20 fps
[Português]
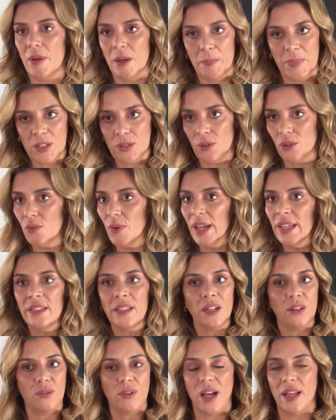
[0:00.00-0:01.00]
a pessoa não
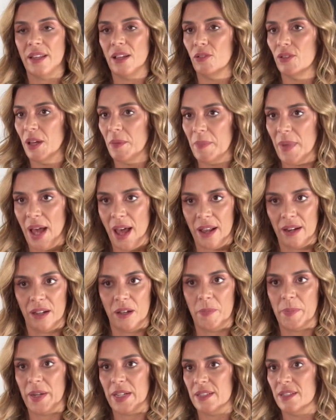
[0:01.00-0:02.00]
entra no canal da
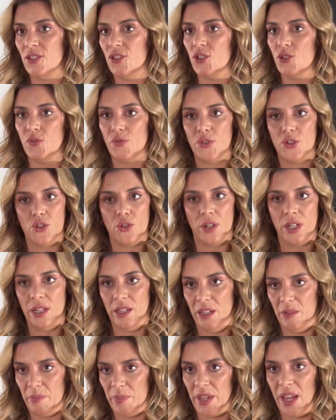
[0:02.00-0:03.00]
marca para assistir um
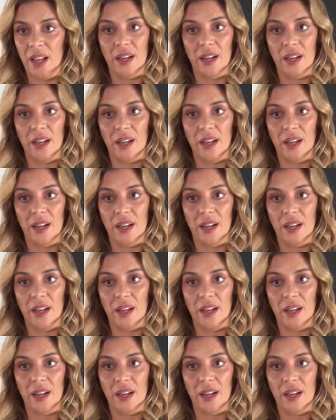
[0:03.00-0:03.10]
videoclipe,